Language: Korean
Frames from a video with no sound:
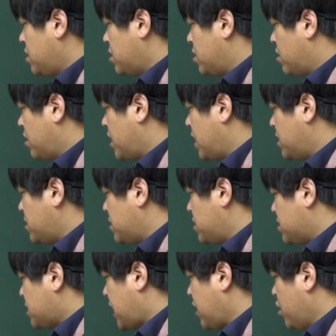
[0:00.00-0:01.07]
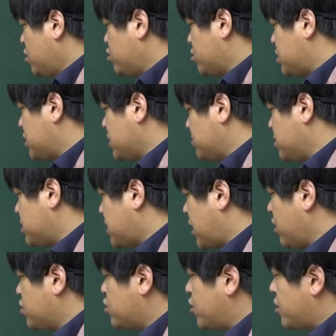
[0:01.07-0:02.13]
그러한 자연수. 지금은
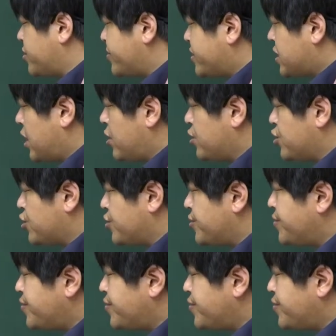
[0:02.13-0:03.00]
자연수요. 자연수.